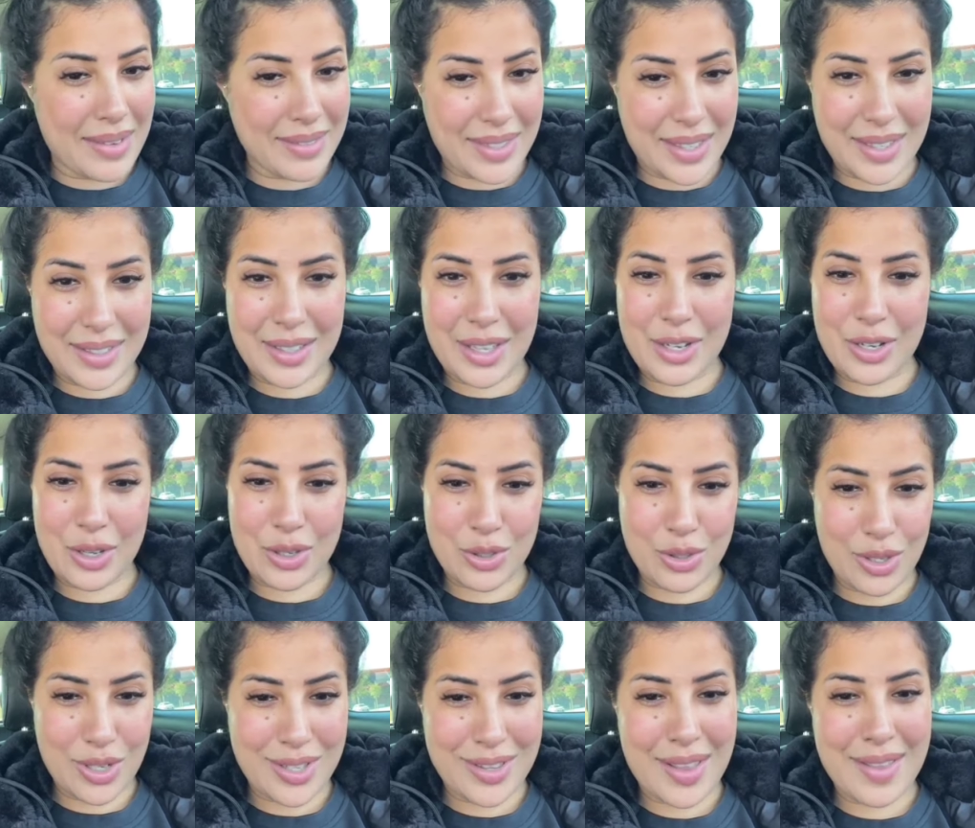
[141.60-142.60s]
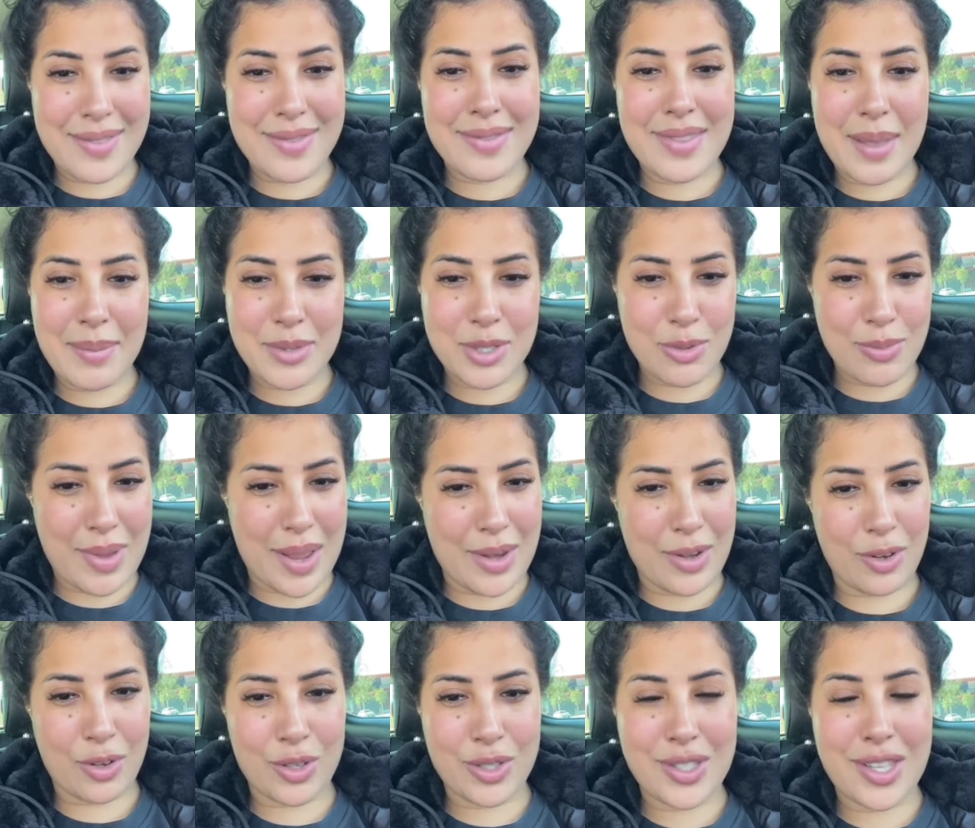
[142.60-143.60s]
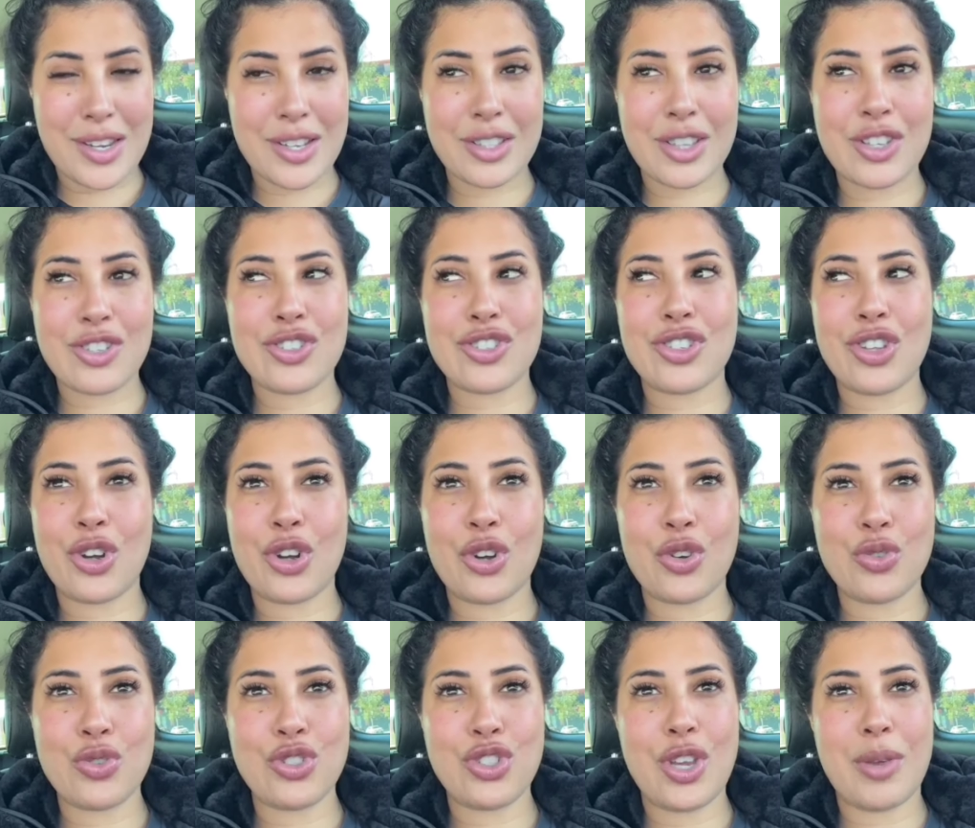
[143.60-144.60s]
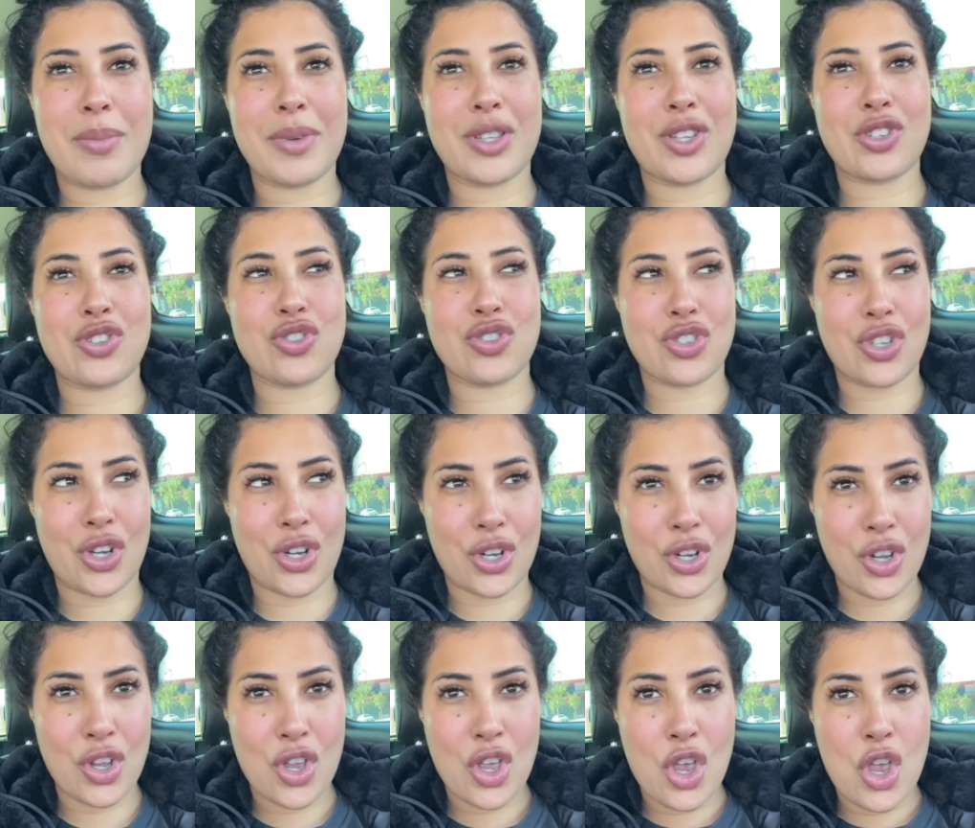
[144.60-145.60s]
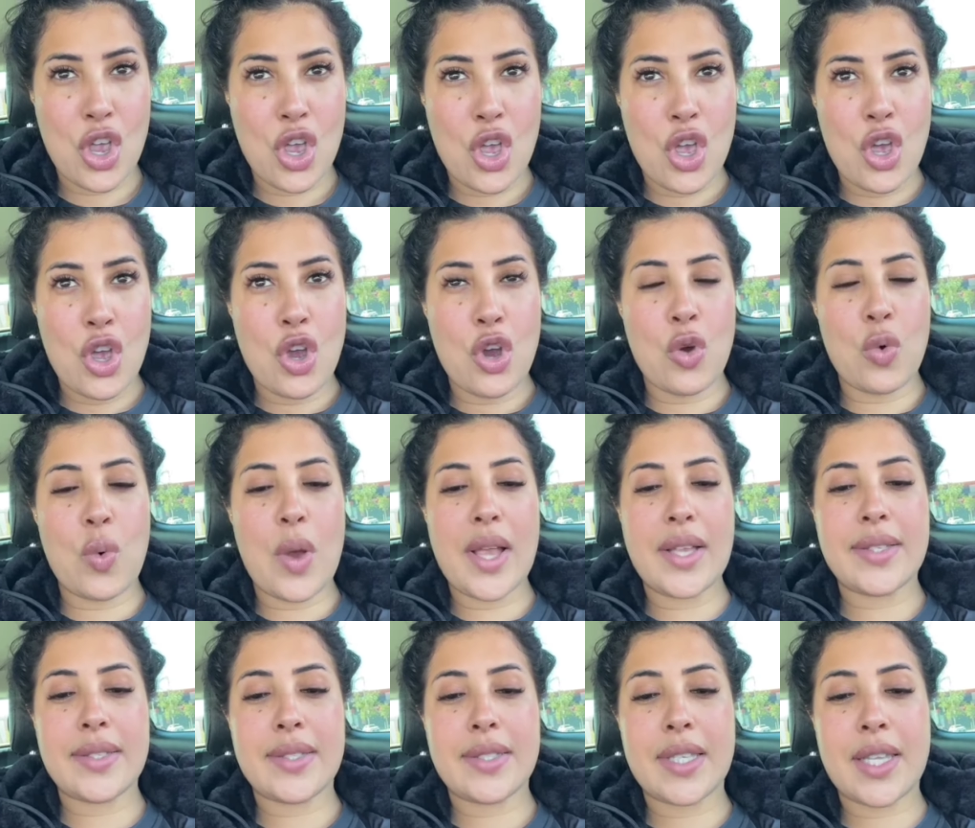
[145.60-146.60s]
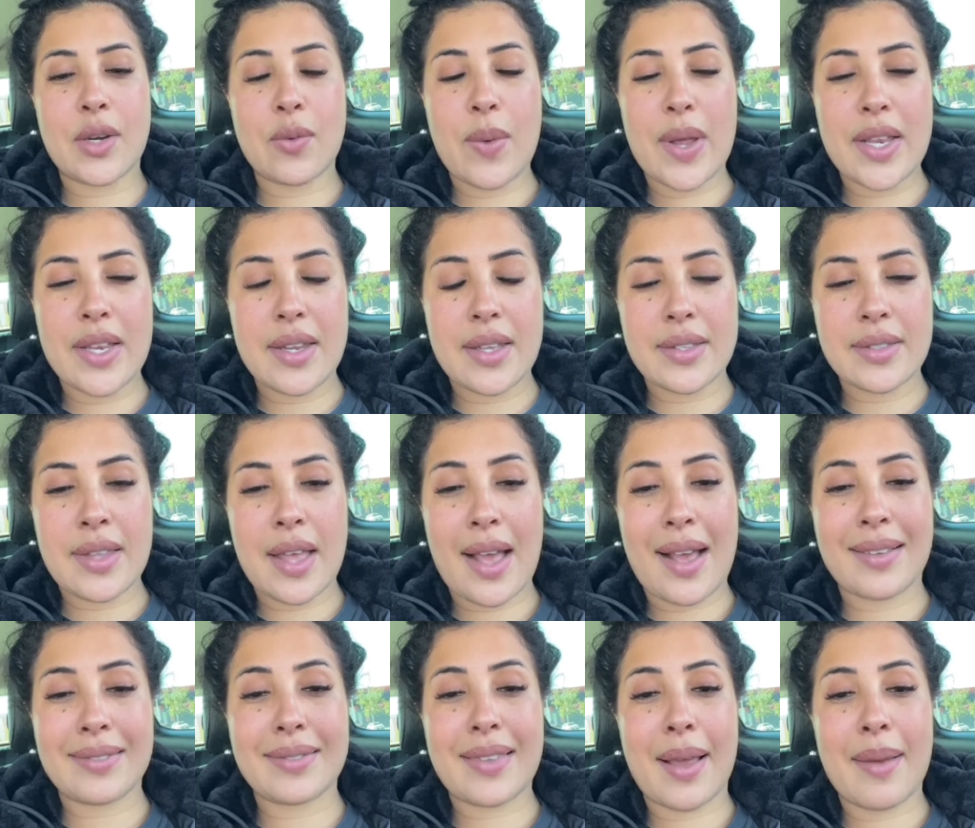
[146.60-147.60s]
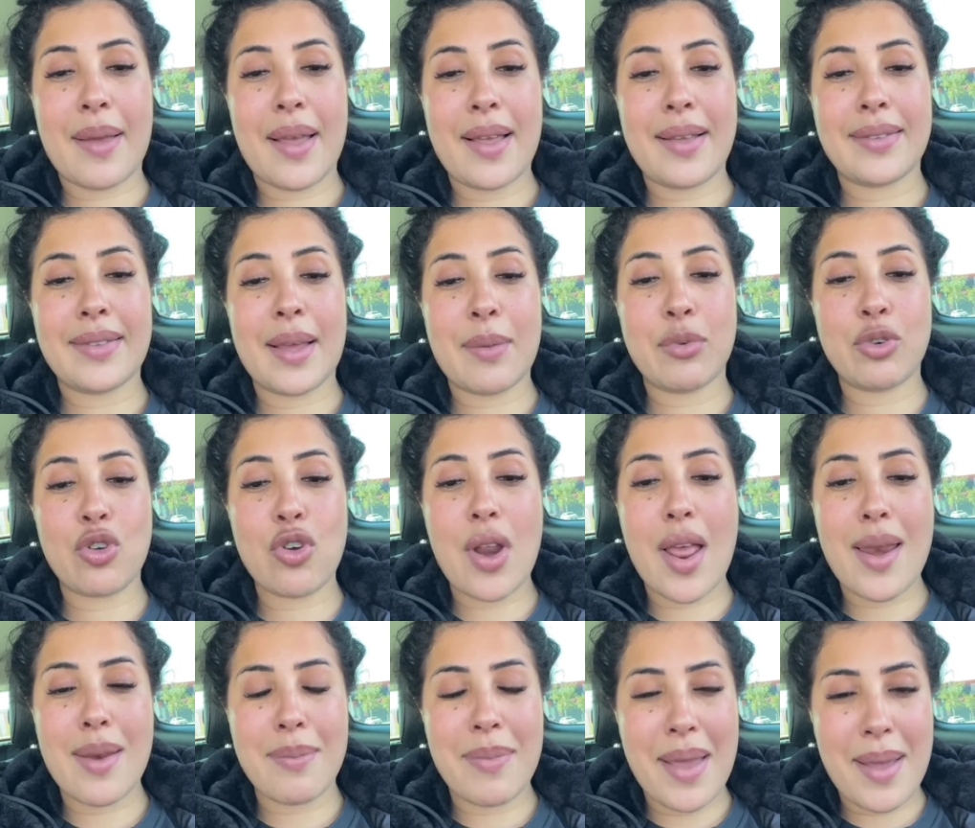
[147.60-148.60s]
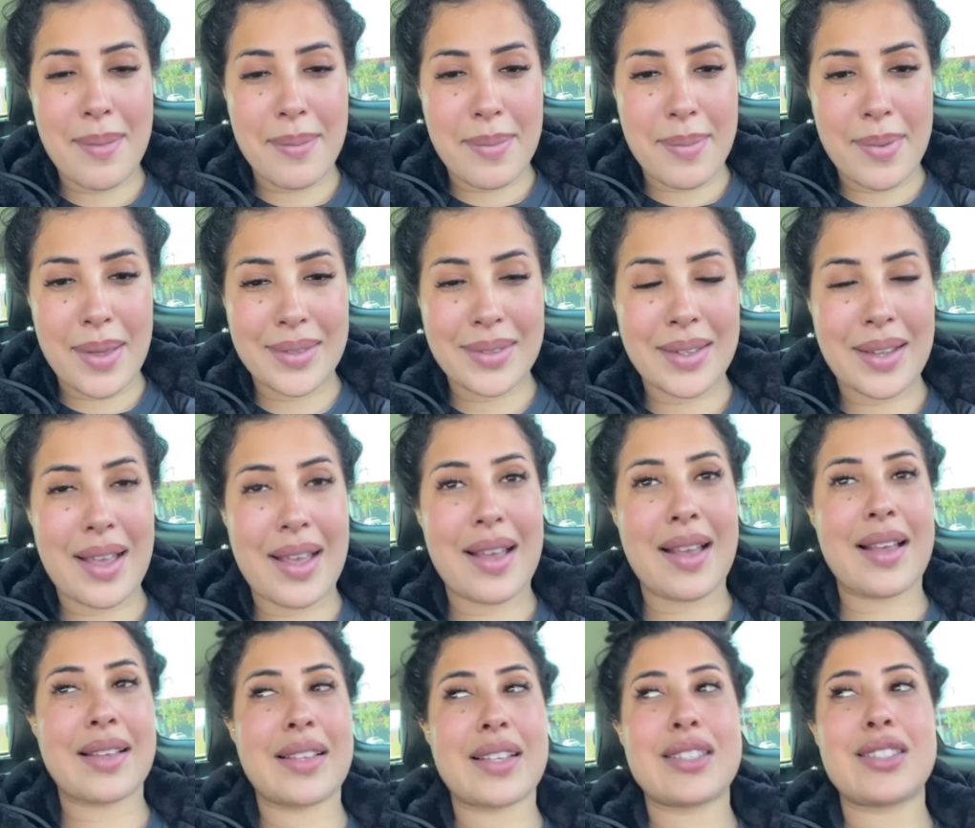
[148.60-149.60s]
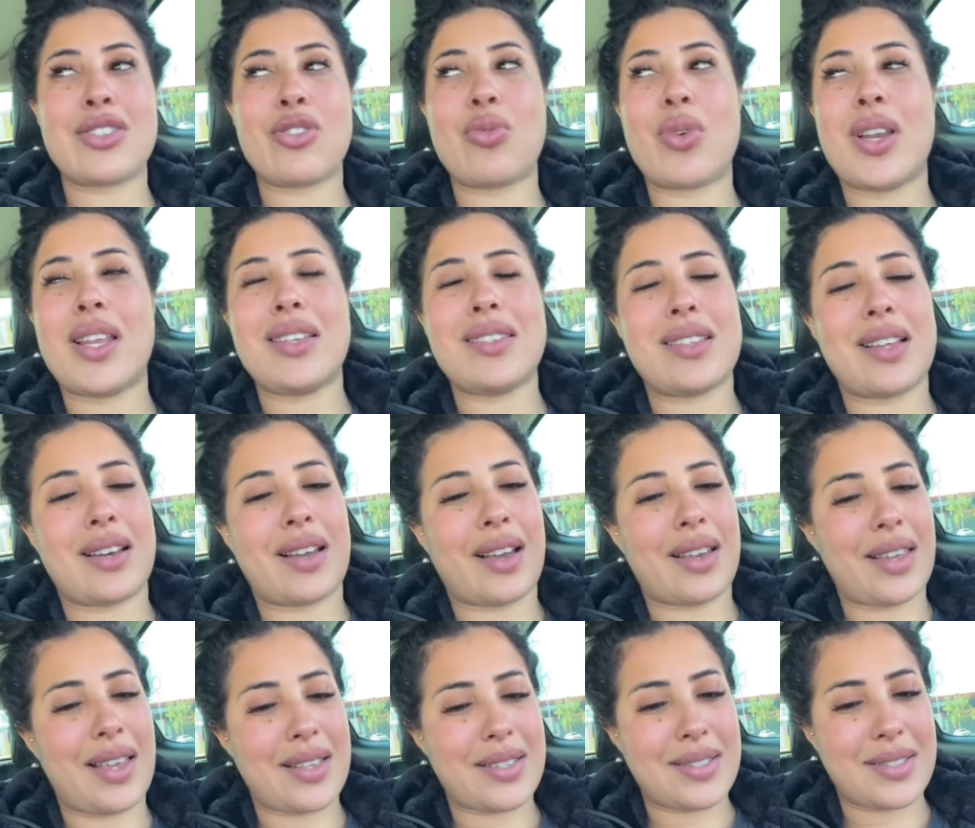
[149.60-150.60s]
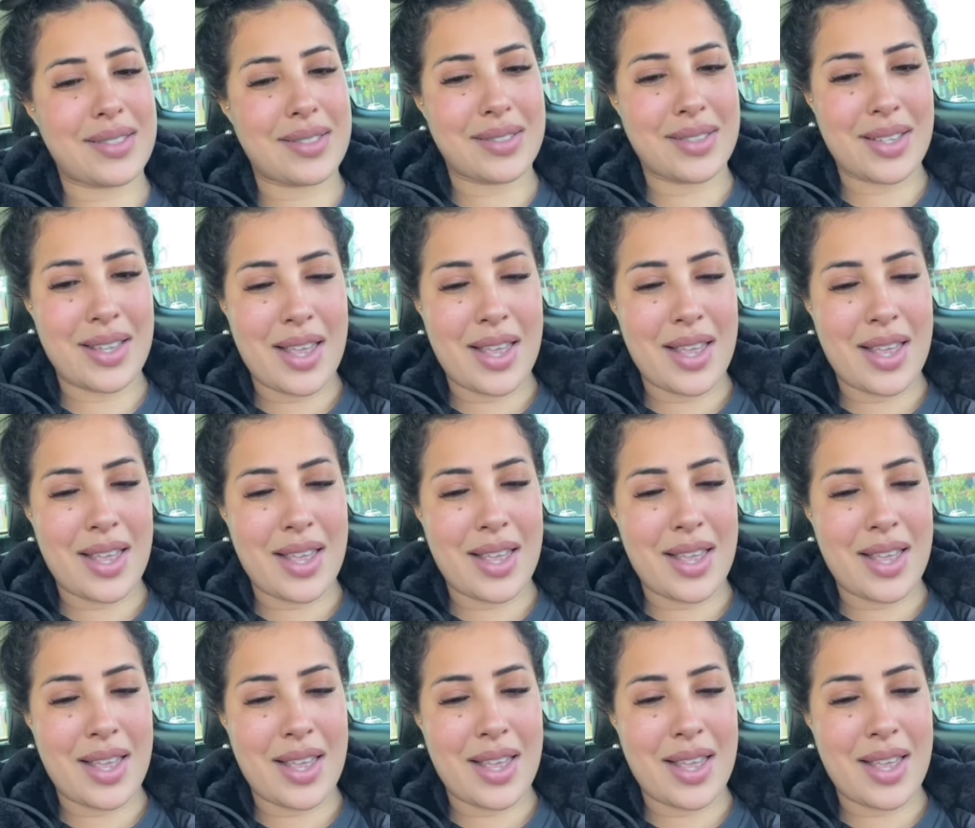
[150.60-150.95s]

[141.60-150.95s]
ما عاد حنا تنقص حنا تندبزو مع النقص انا تنجر والشحمه تتجر واحد السروال دا حدا من ورا الباب هذاك داك السروال ديال القياس